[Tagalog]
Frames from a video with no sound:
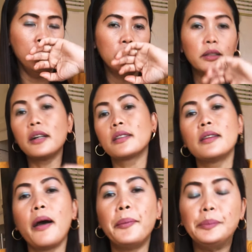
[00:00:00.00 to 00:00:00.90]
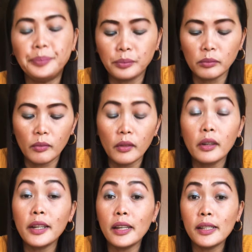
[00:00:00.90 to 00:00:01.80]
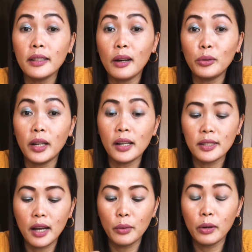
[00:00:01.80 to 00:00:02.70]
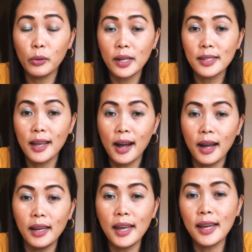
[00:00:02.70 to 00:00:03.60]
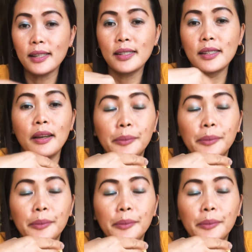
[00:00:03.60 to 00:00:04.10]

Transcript: Hanggang sa ginising ako ng asawa ko kasi aalis.